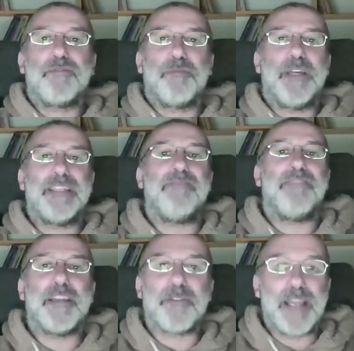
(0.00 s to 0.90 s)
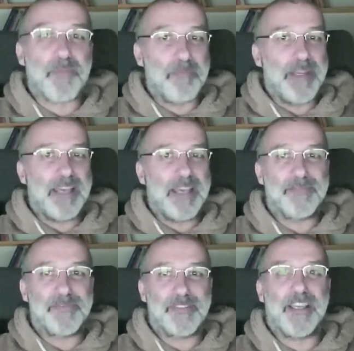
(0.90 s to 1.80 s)
subito a definire qual è il
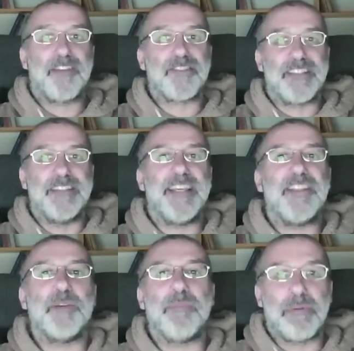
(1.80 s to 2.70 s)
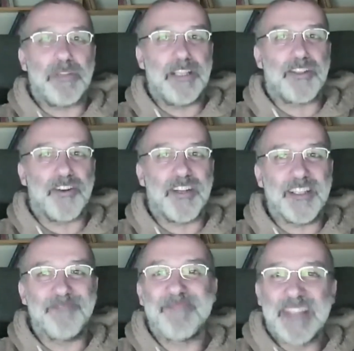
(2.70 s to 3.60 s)
problema, che cosa si intende con problema del trolley.